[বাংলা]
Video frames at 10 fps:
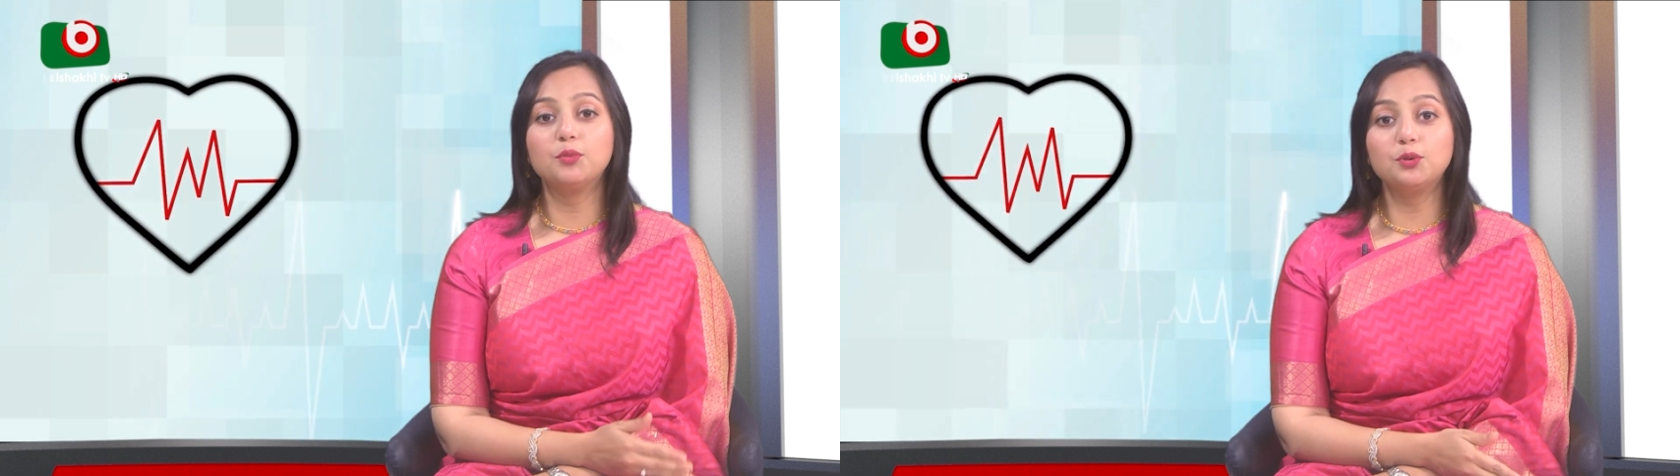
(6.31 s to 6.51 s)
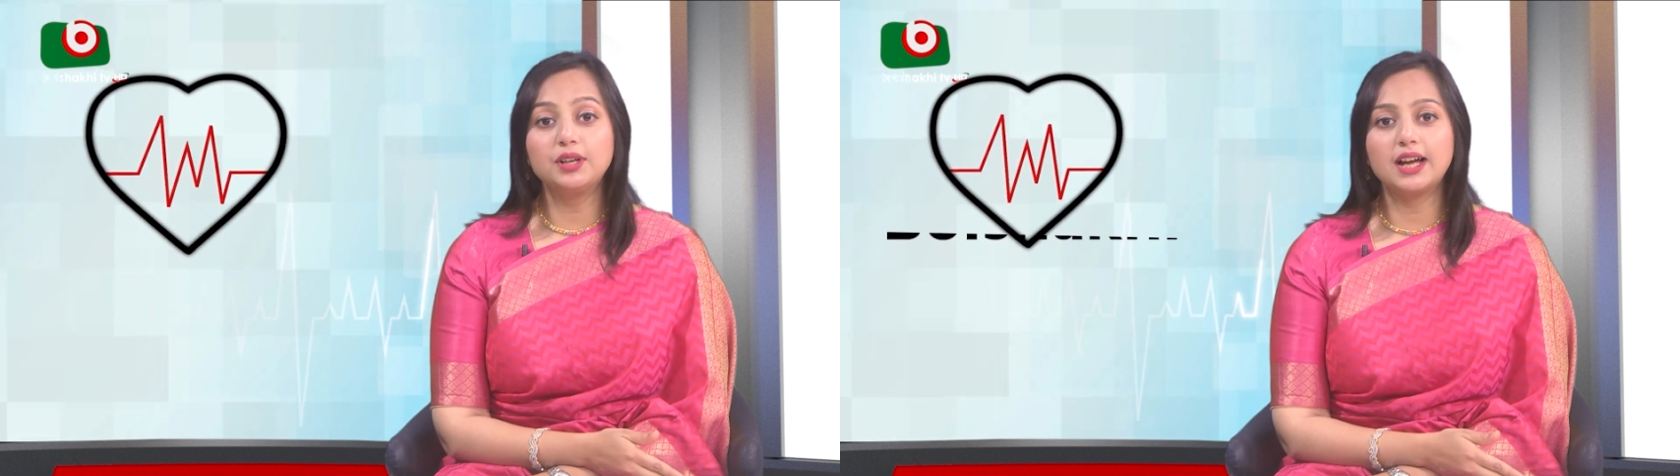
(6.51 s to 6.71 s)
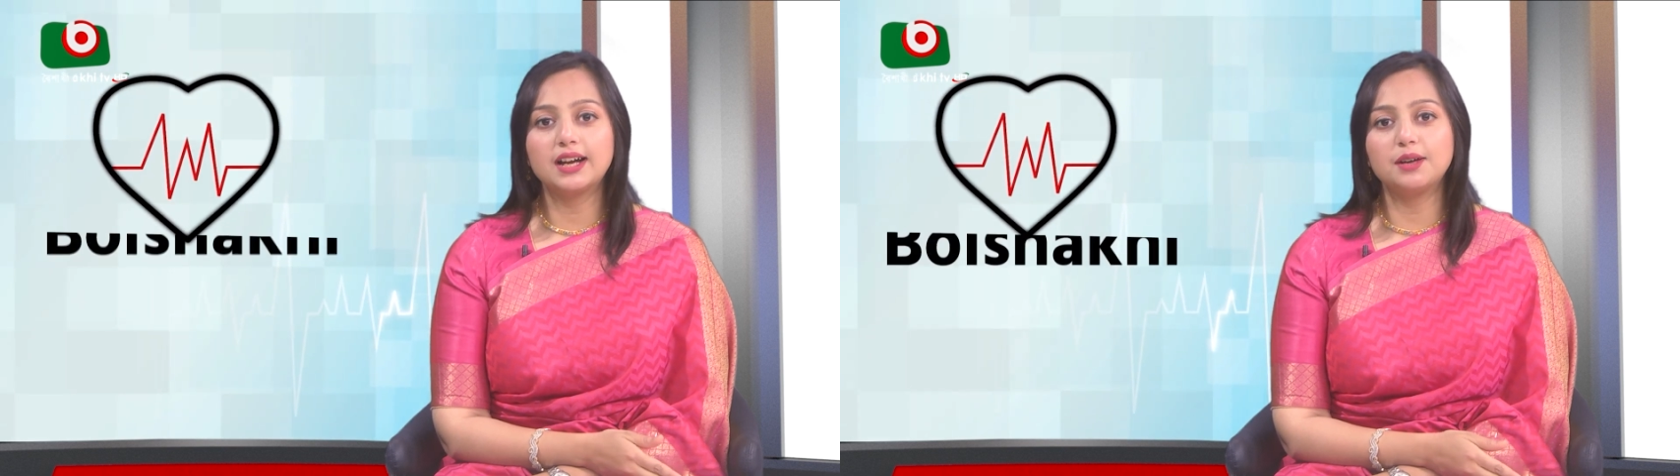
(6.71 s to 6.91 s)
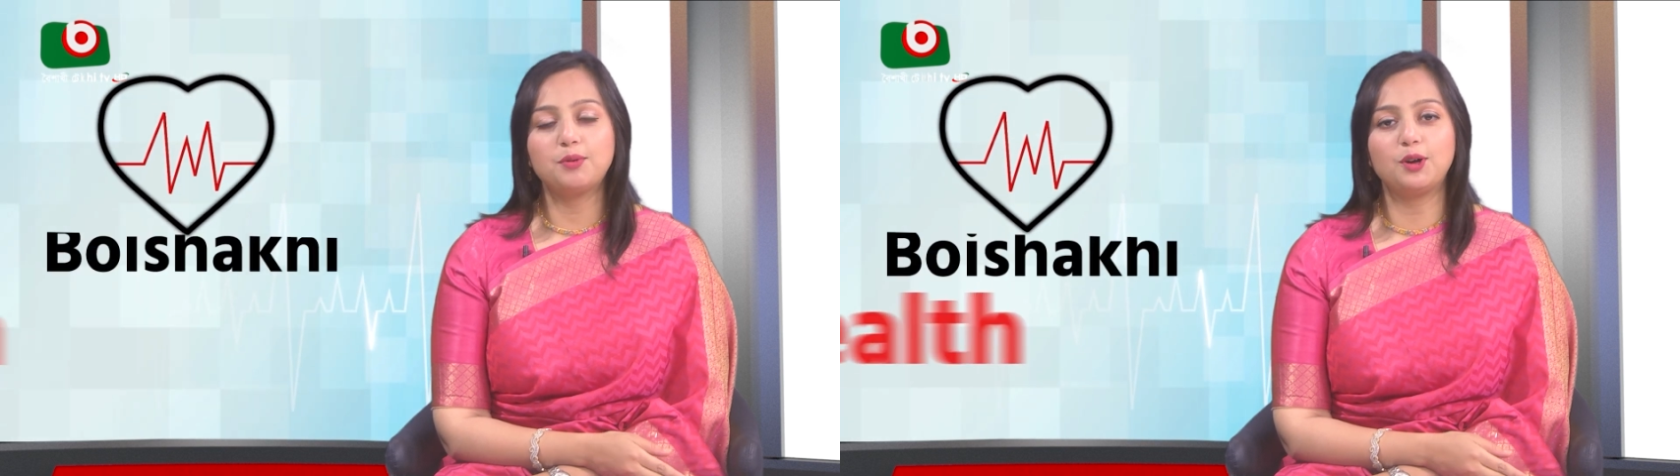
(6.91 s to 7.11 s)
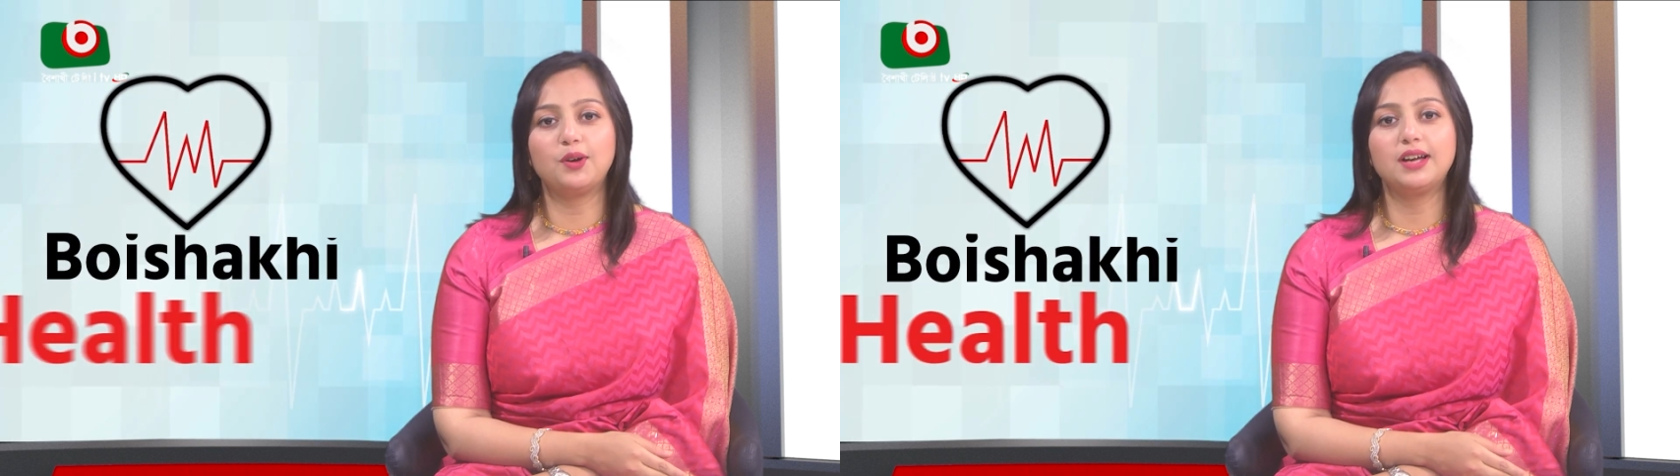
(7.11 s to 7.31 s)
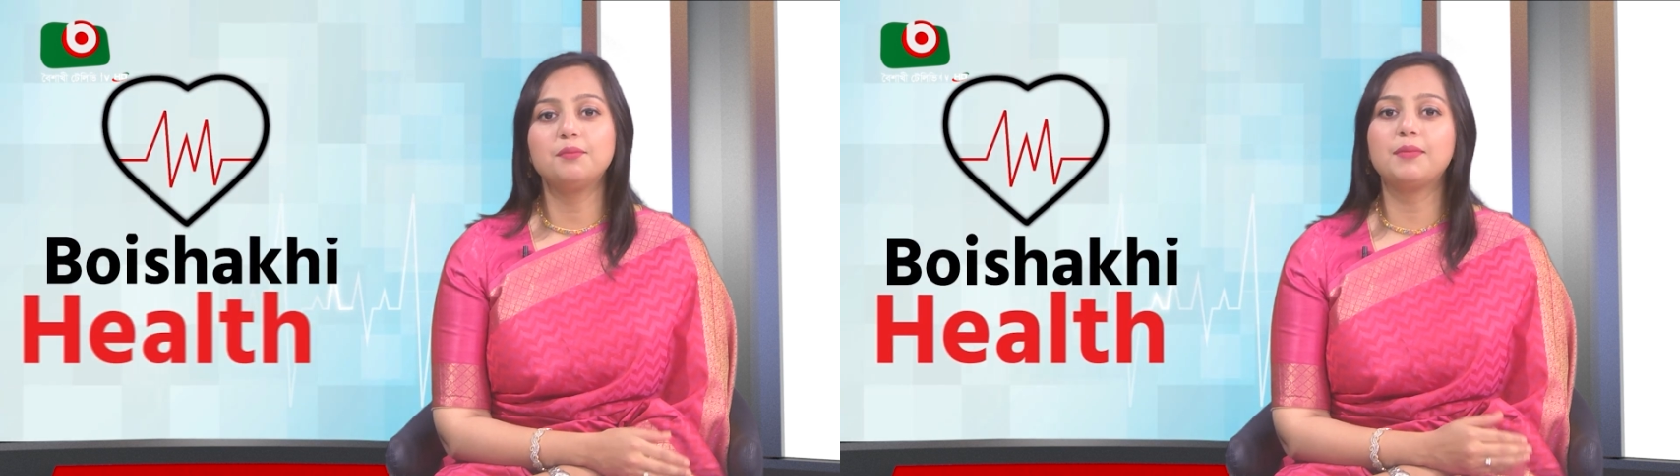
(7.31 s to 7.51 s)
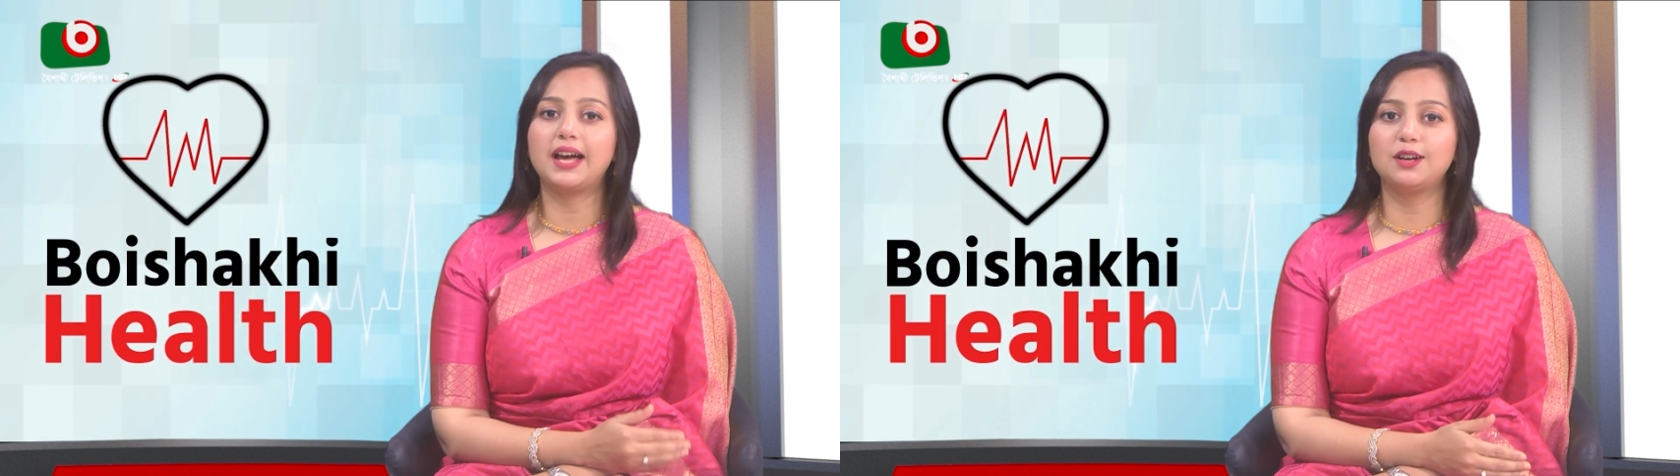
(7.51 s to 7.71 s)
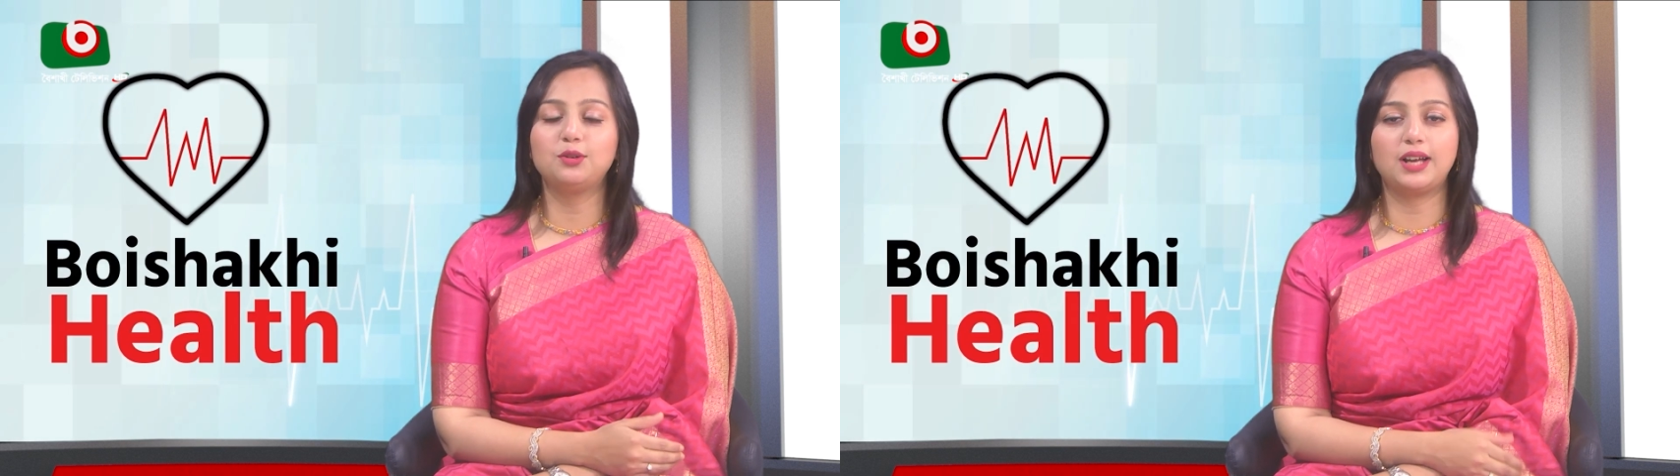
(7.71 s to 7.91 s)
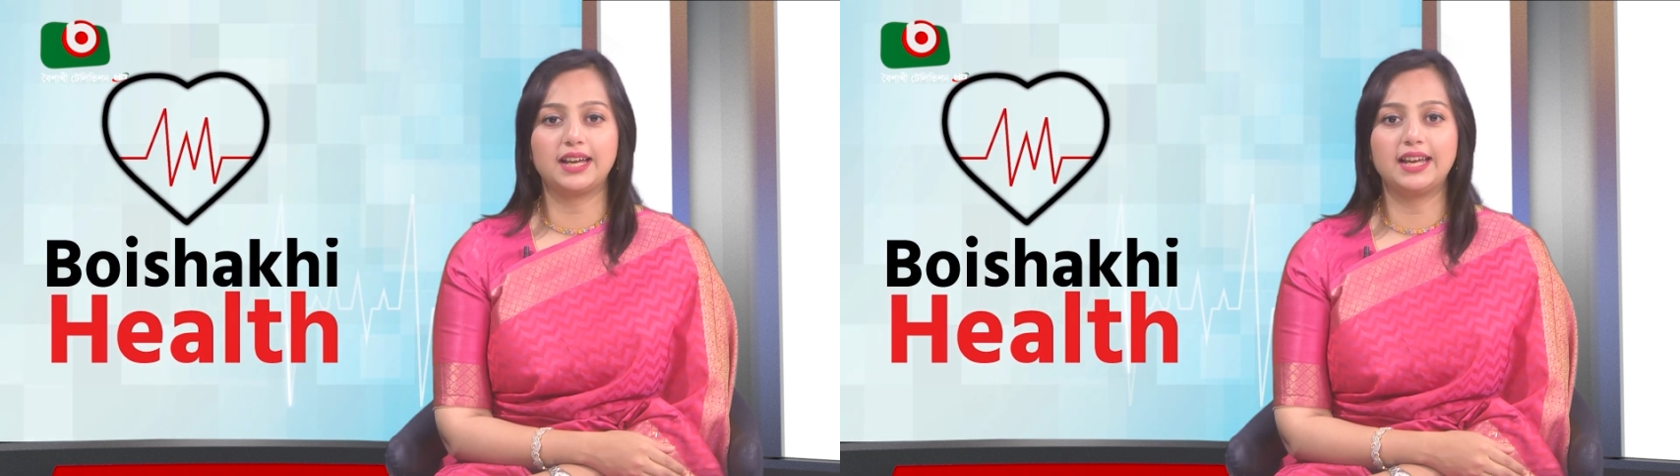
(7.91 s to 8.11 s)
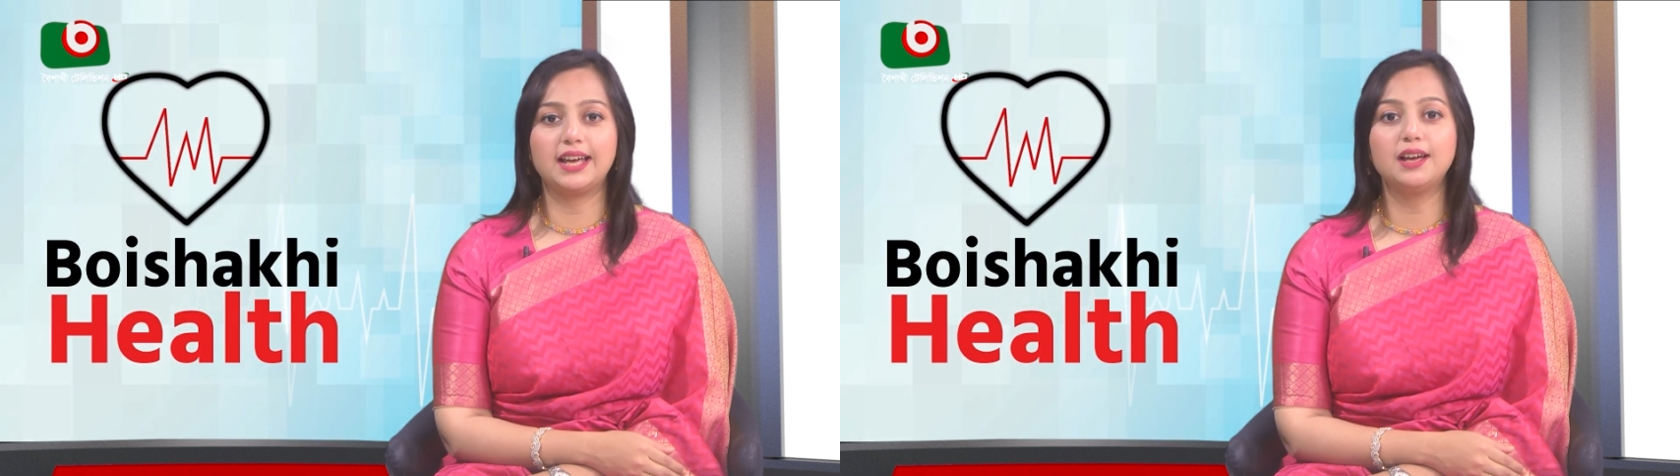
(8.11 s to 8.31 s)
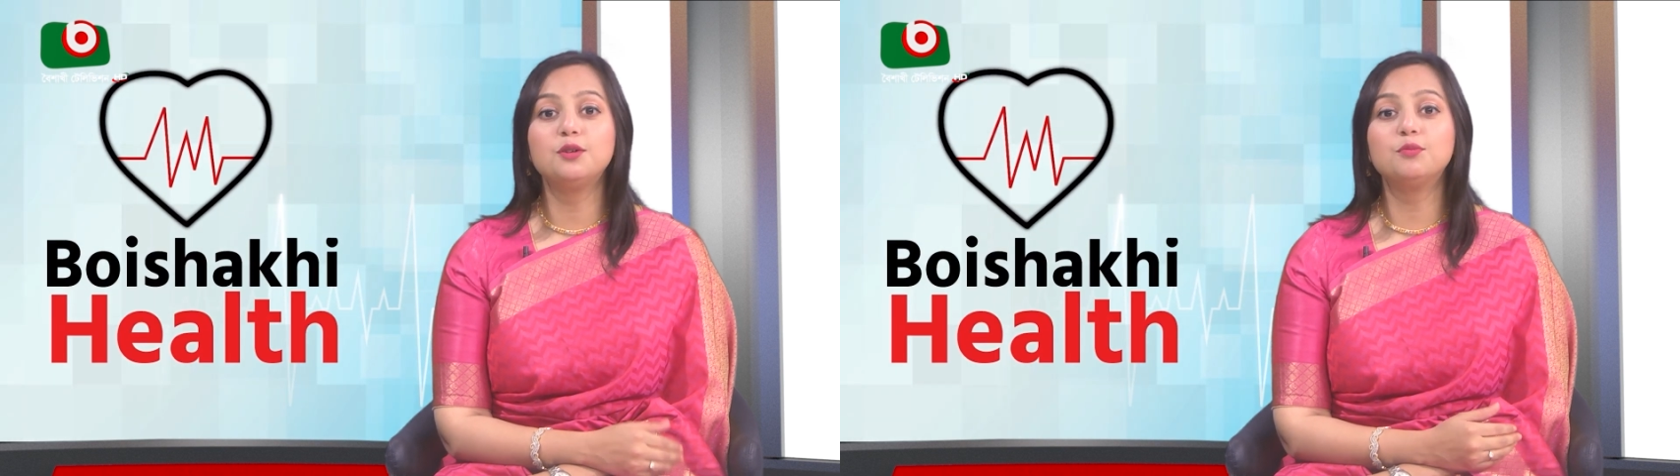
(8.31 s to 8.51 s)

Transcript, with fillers: মন খারাপ হওয়া ভালো লাগে না